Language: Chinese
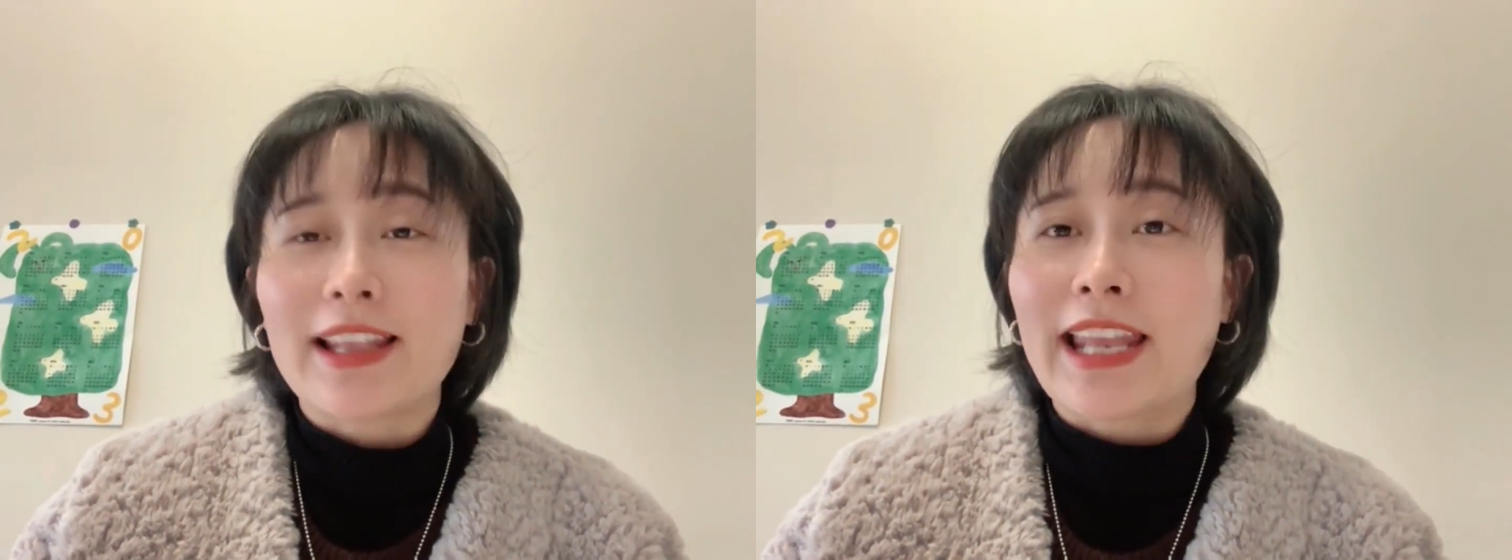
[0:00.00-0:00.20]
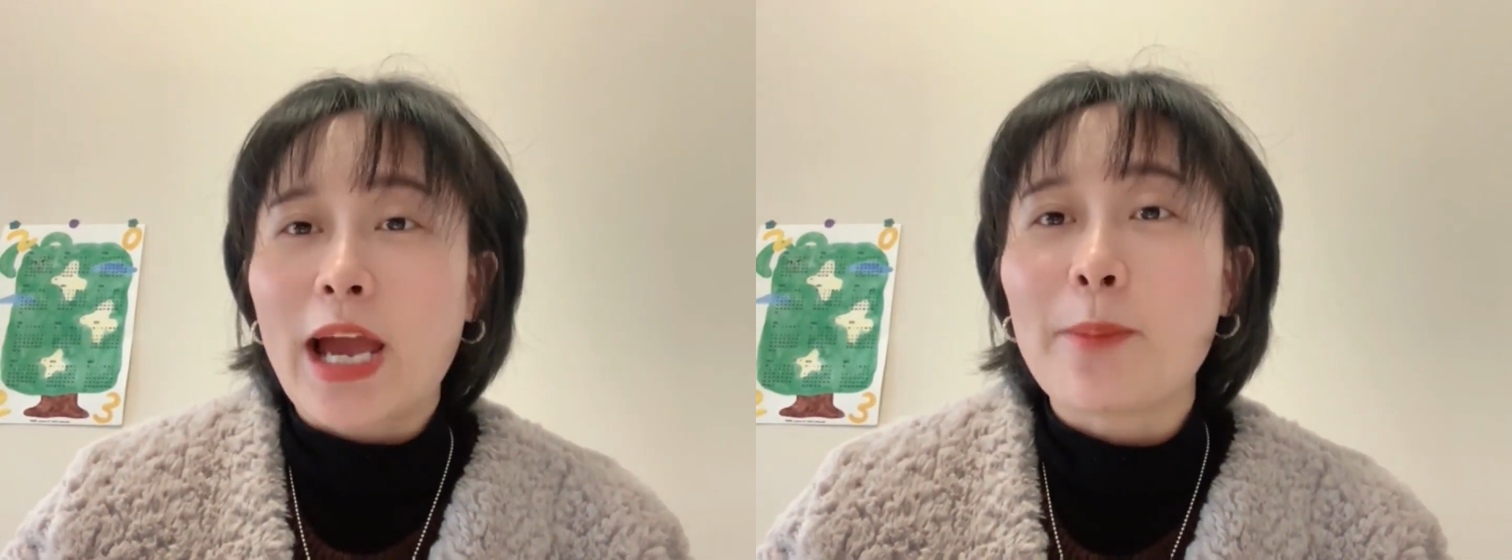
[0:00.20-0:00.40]

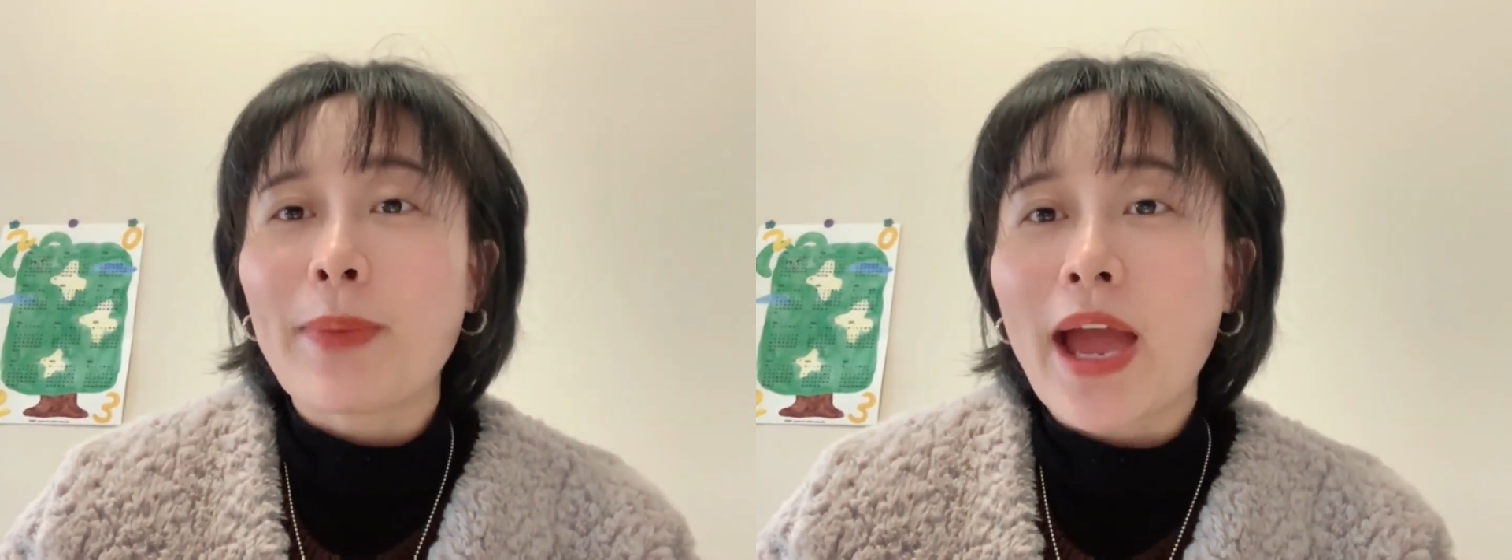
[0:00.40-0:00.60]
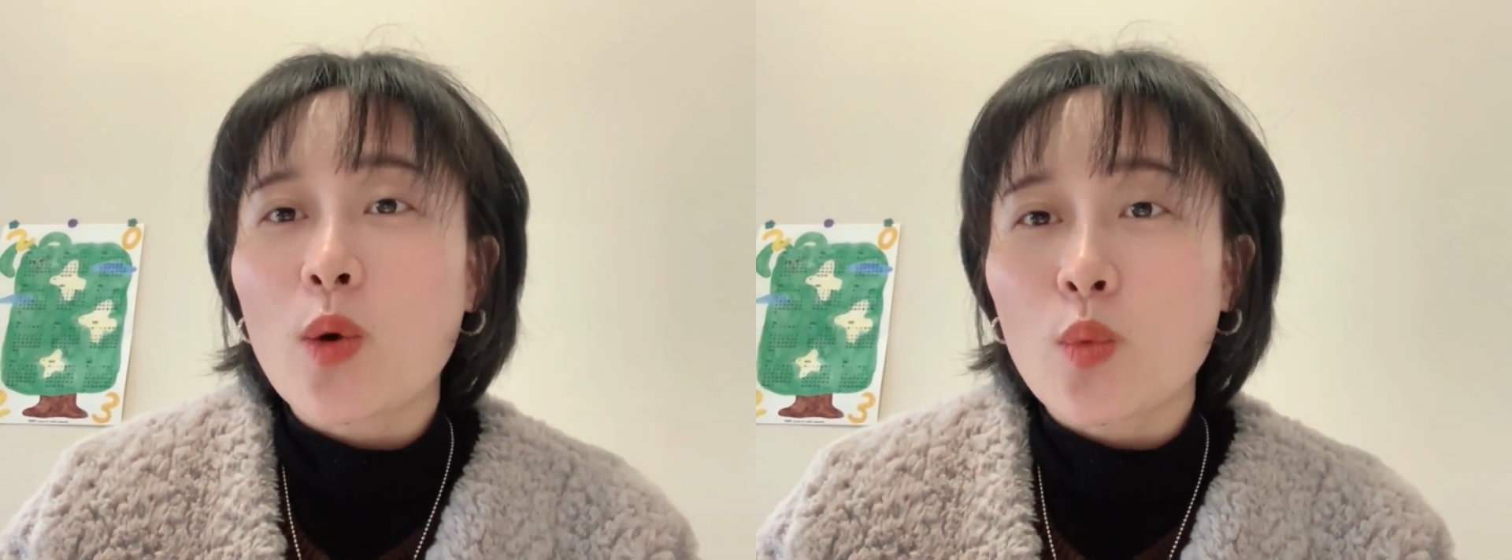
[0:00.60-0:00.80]
两
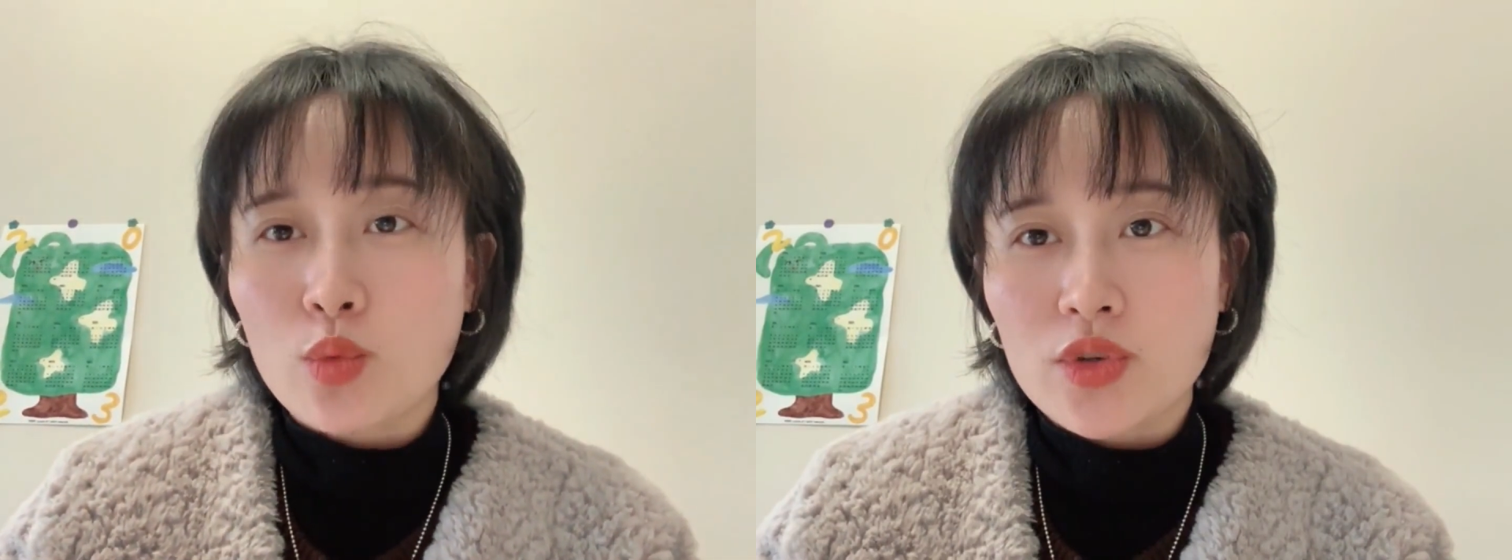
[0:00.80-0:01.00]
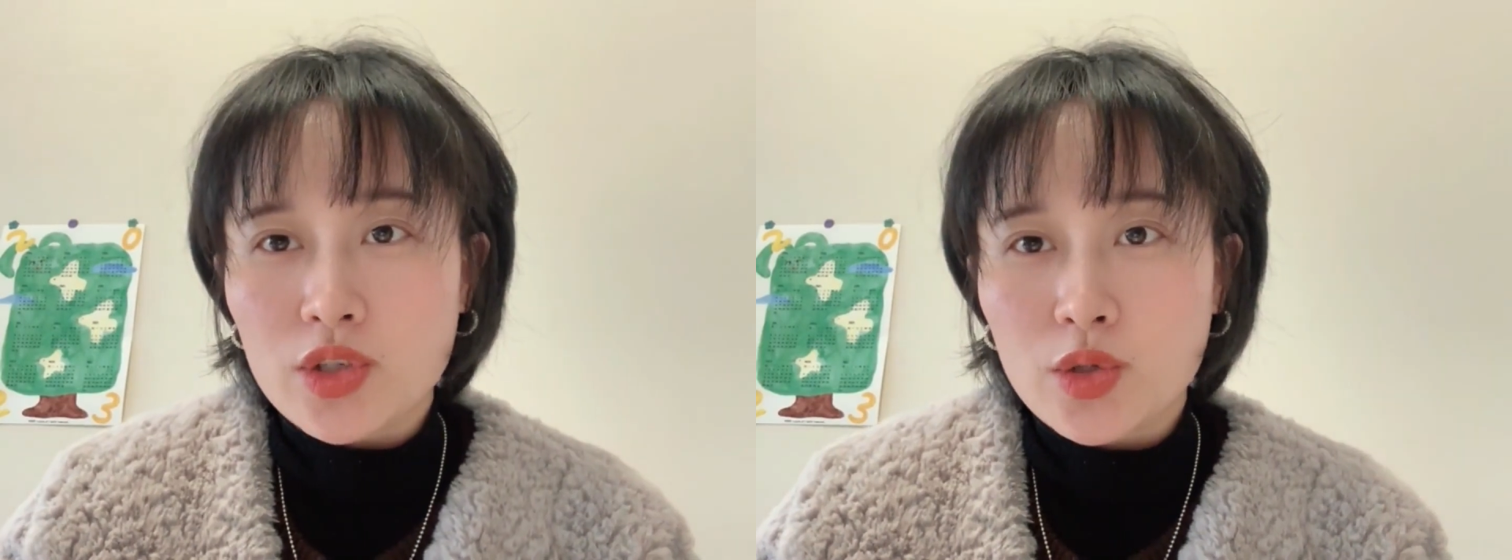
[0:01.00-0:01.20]
百五
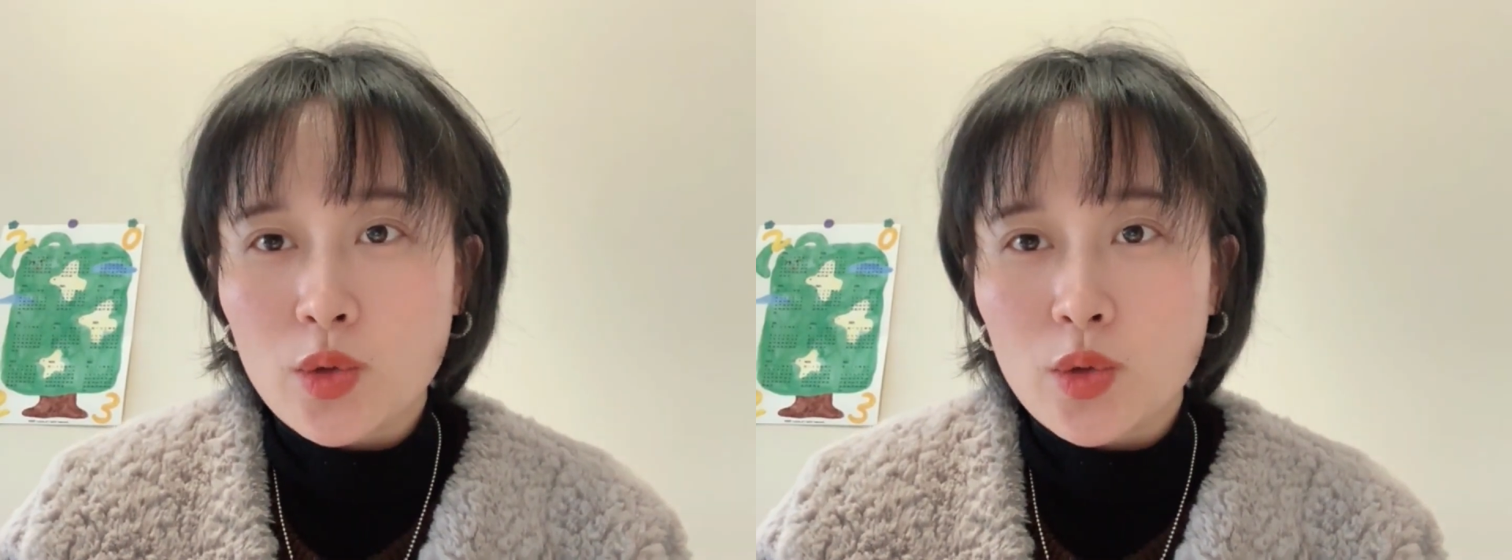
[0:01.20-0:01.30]
十